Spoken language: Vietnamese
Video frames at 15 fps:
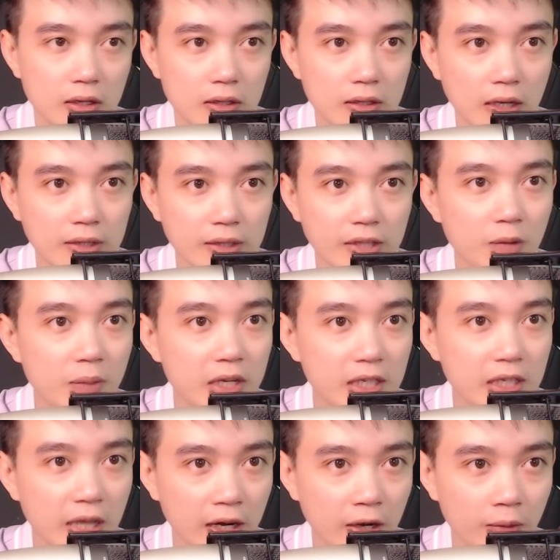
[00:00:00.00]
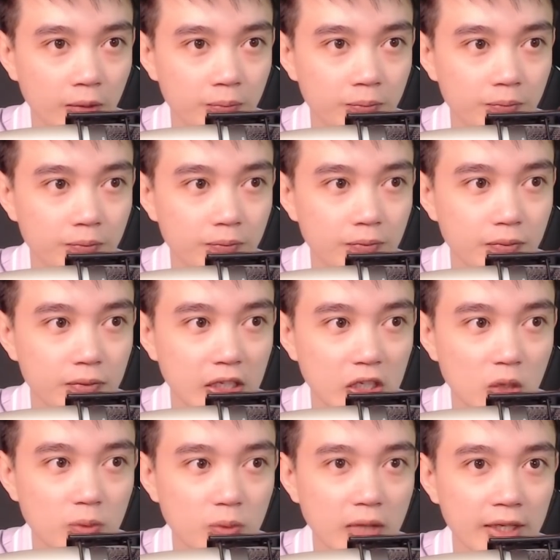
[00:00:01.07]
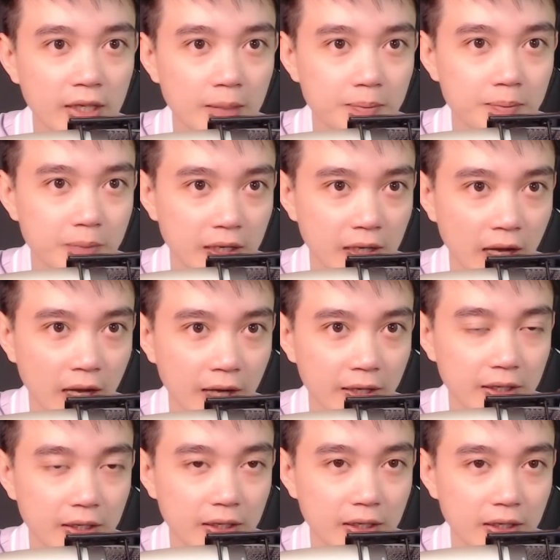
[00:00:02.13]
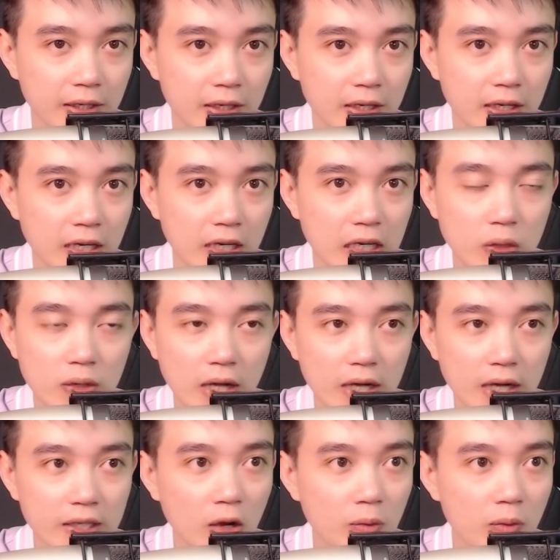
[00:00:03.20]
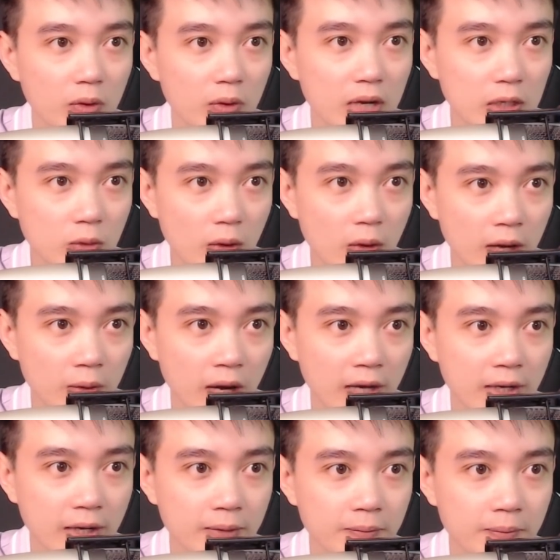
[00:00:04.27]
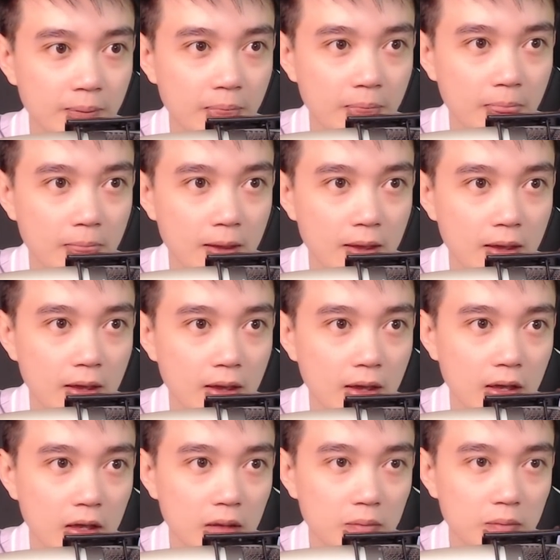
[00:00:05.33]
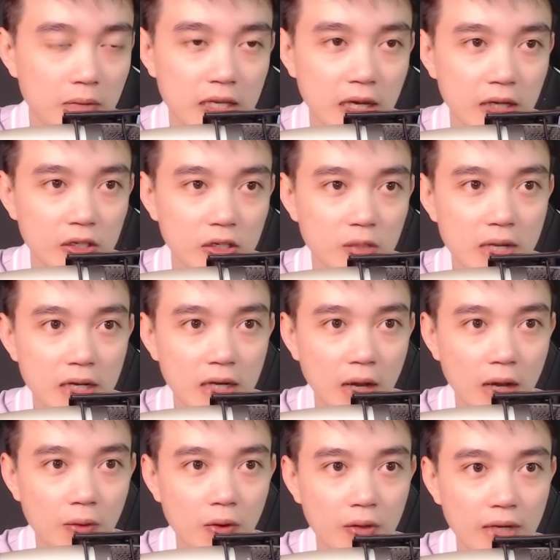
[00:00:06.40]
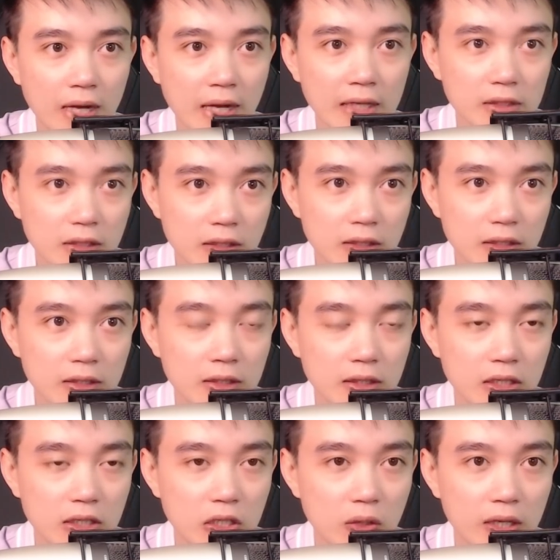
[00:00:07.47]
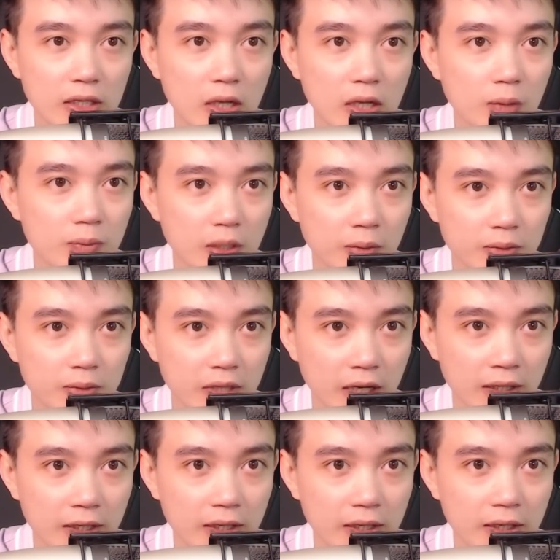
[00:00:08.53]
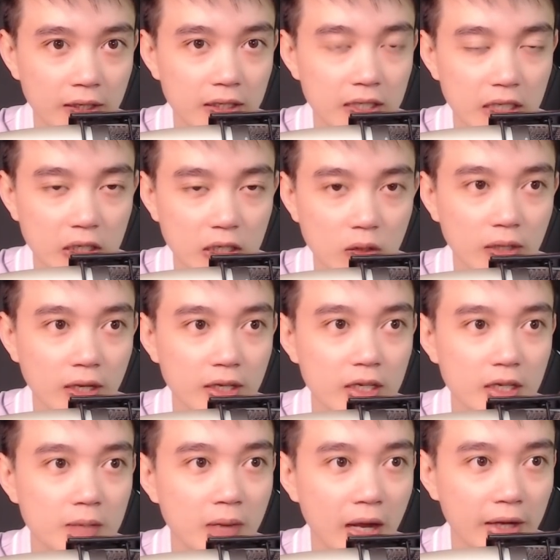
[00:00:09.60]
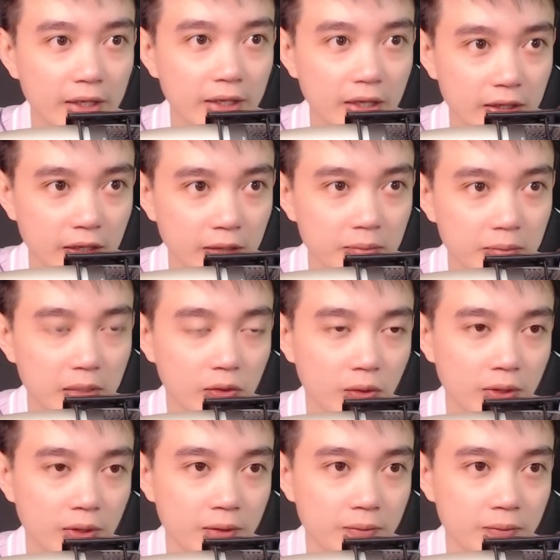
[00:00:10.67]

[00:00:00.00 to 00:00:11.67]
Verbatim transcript: Thằng Thẹo bị chặn họng thì cũng đành ngậm miệng lại. Nó gật đầu một cách ngoan ngoãn. Bây giờ nó biết lão còn đang tức, cho nên không chọc giận, chỉ có thể im lặng nhận lệnh mà thôi.